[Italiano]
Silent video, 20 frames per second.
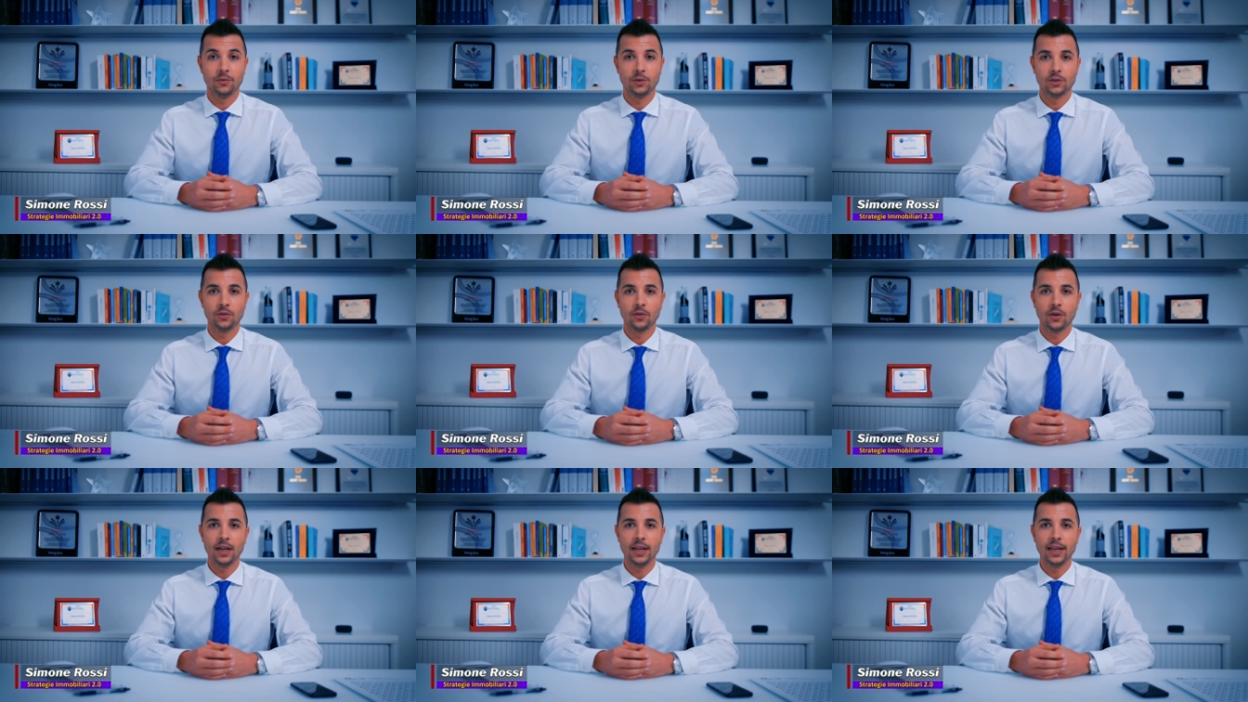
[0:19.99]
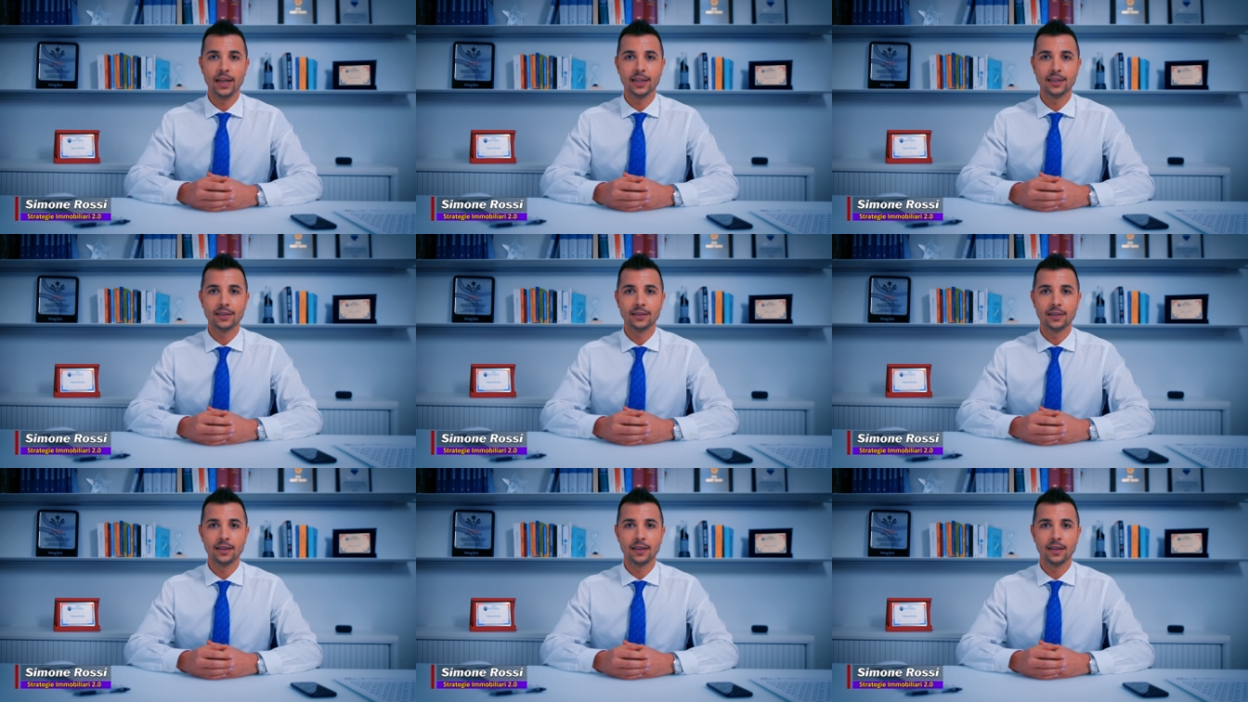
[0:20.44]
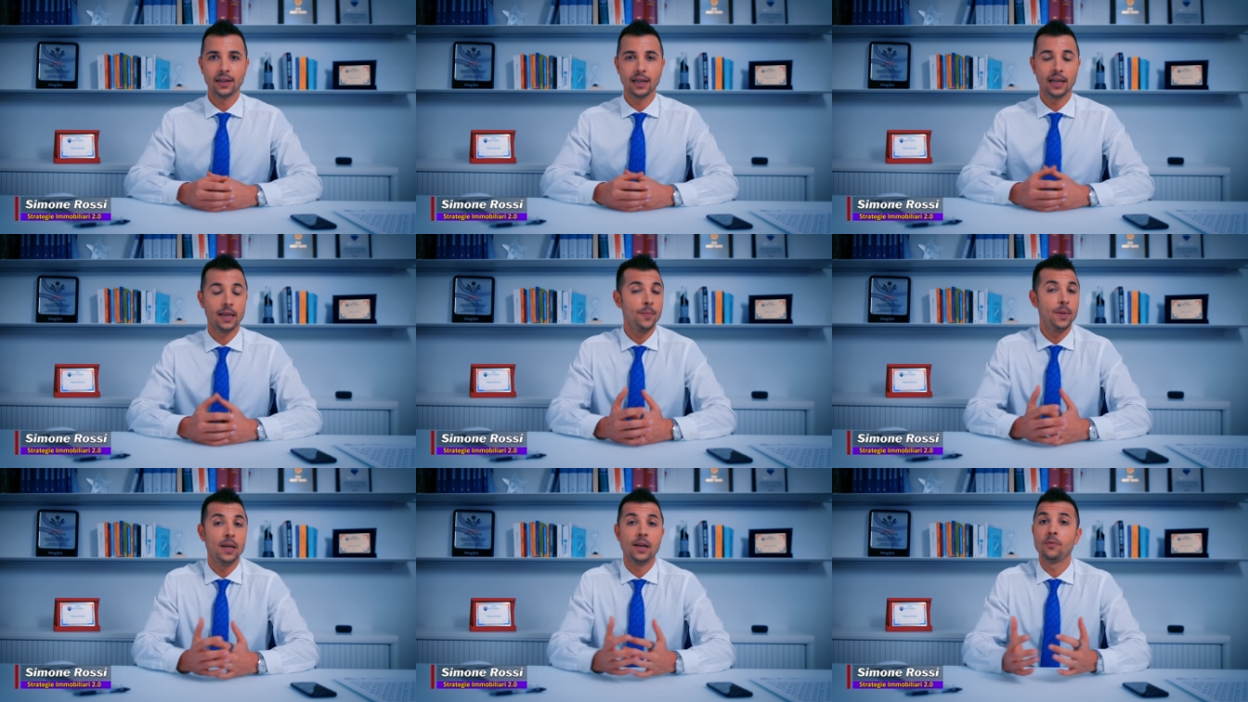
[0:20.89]
questo cliente
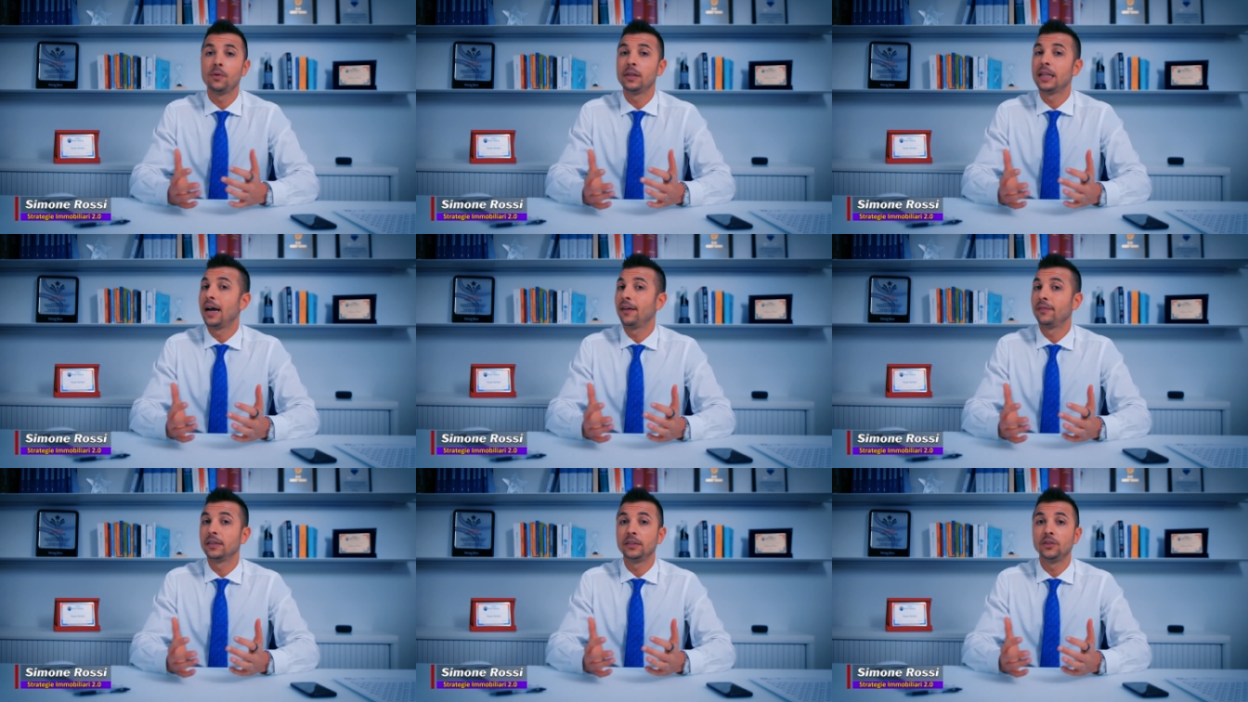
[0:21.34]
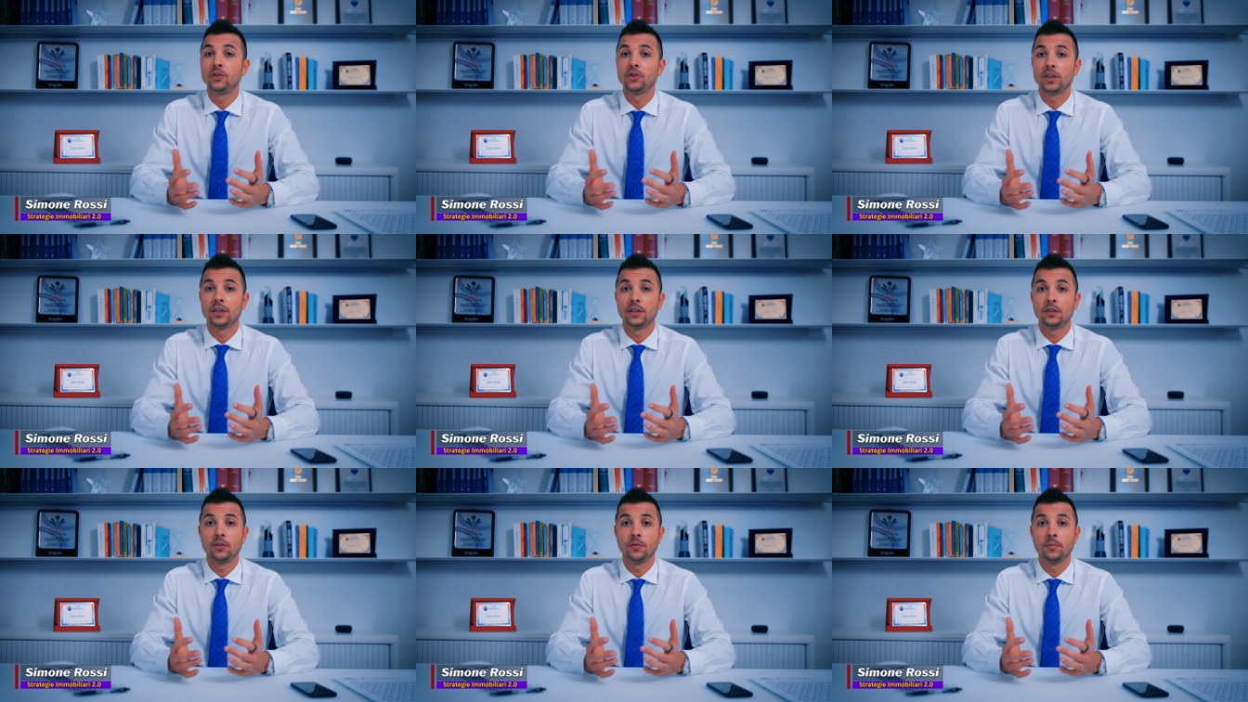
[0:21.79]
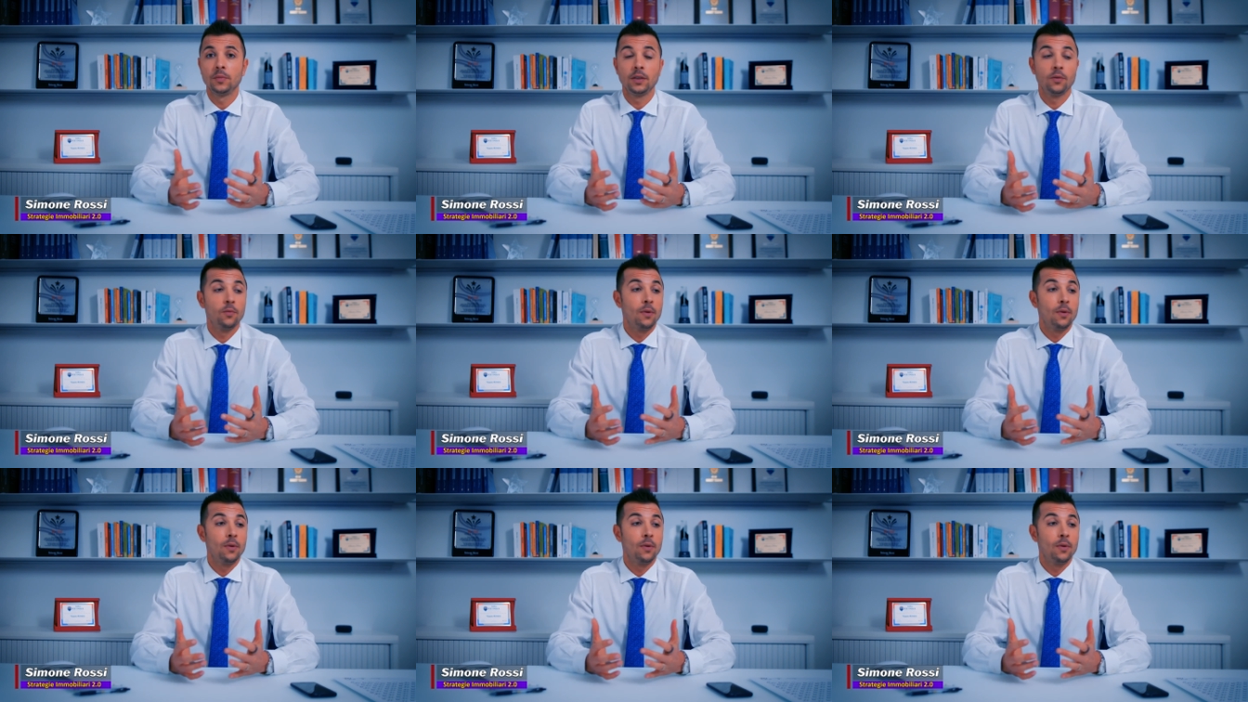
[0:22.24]
che mi liquidava dicendomi